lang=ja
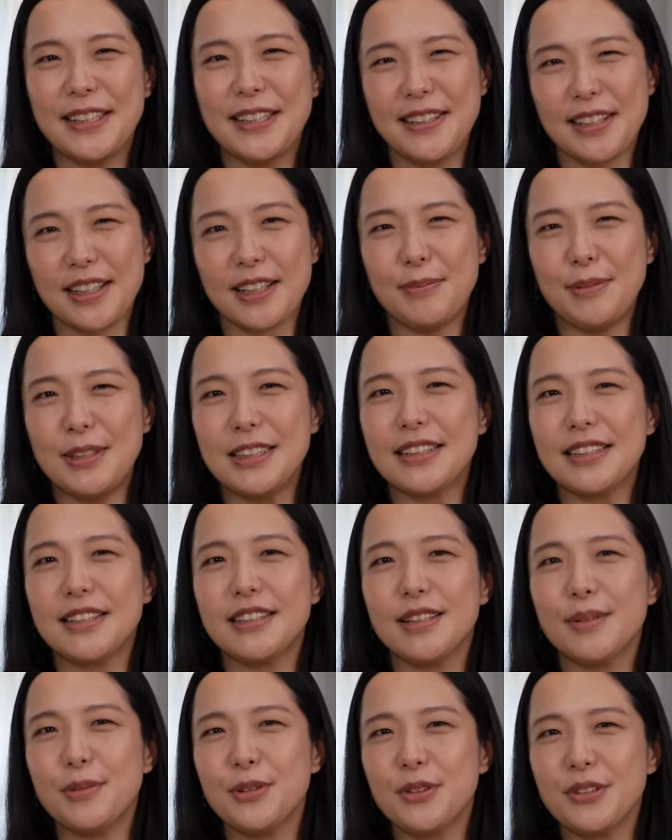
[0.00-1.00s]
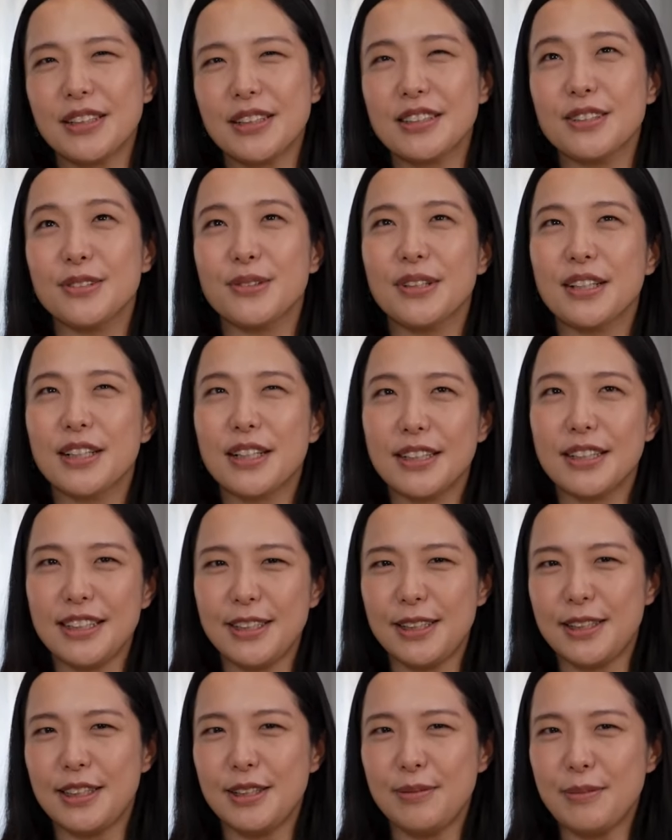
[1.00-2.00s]
だから身近なものたちの中
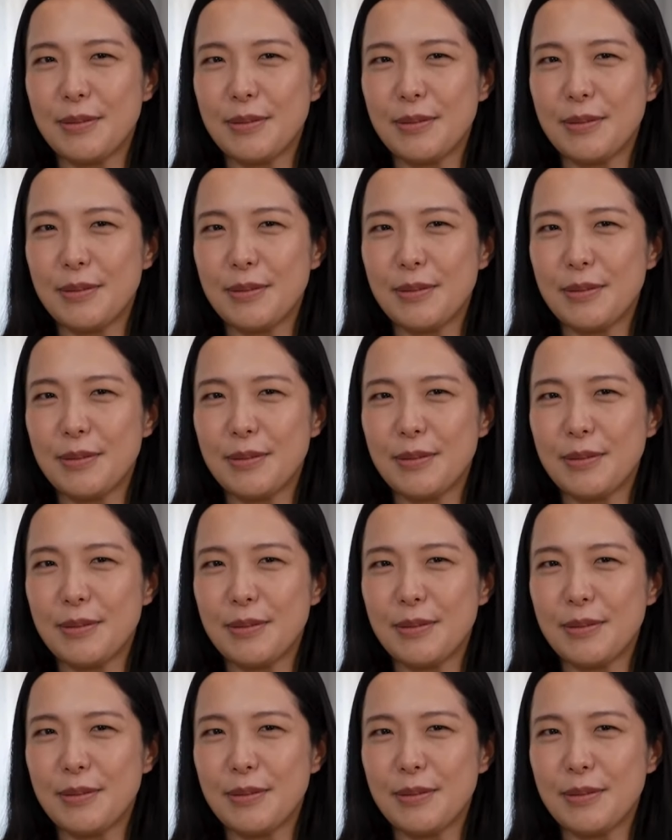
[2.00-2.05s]
に